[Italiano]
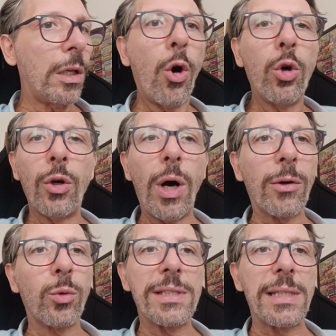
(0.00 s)
Ho
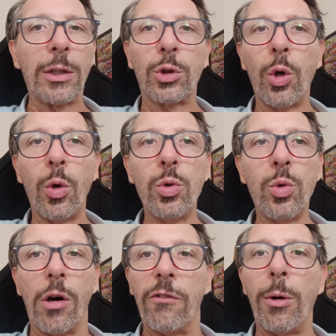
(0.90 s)
acquistato un
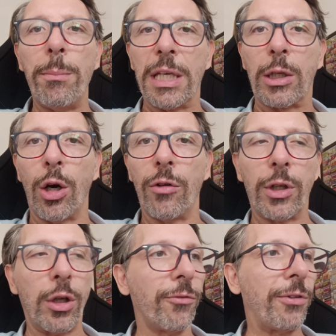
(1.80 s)
nuovo
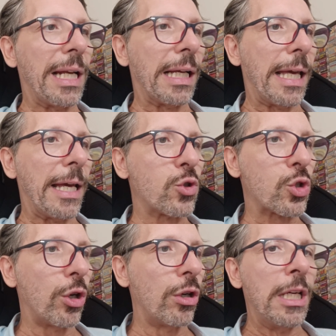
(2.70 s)
microfono. Fino
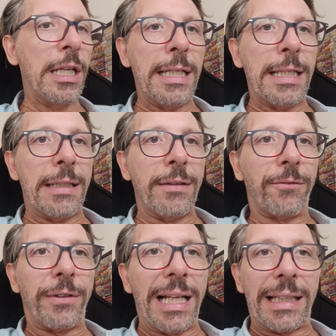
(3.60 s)
adesso,
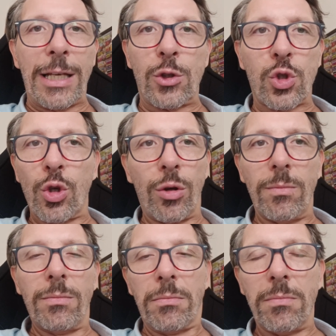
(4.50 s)
fino
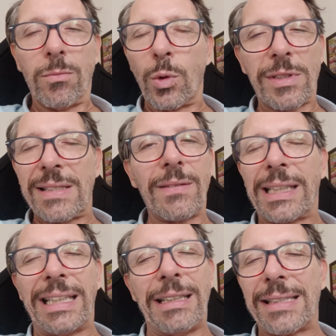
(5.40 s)
adesso
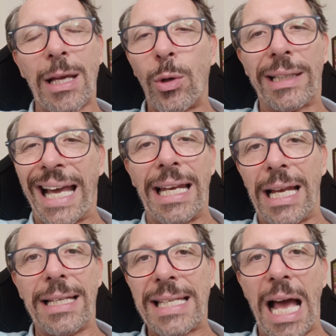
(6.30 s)
chi segue il
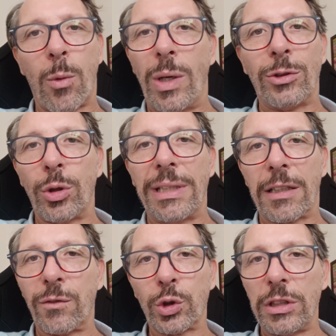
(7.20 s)
canale sa quanto
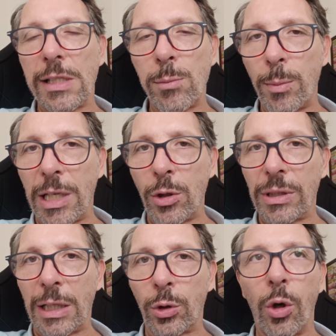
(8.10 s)
nervosismo mi hanno
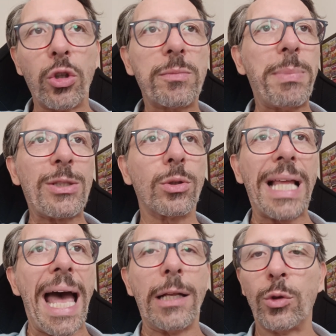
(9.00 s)
dato, ho speso
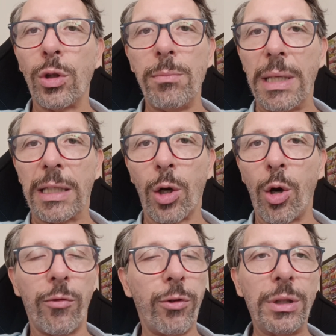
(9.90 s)
tanto in
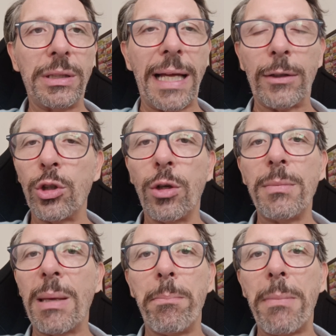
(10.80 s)
microfoni, tanto non
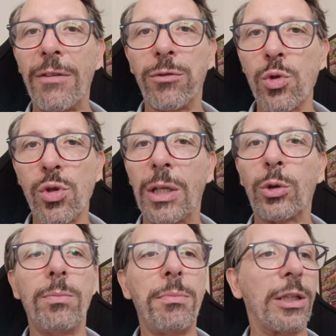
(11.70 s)
mi è mai
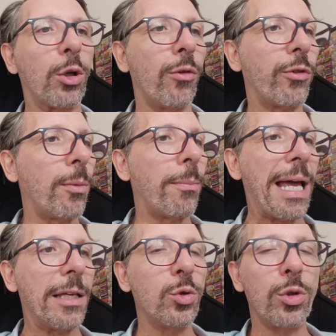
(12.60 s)
funzionato un microfono,
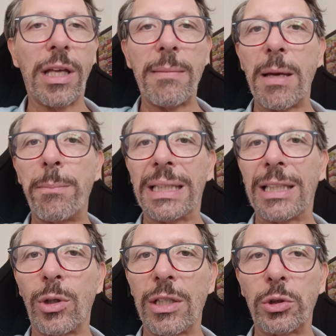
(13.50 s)
mai uno che mi abbia
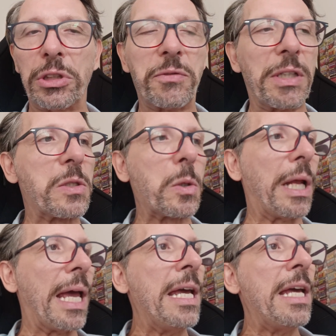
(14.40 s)
dato la soddisfazione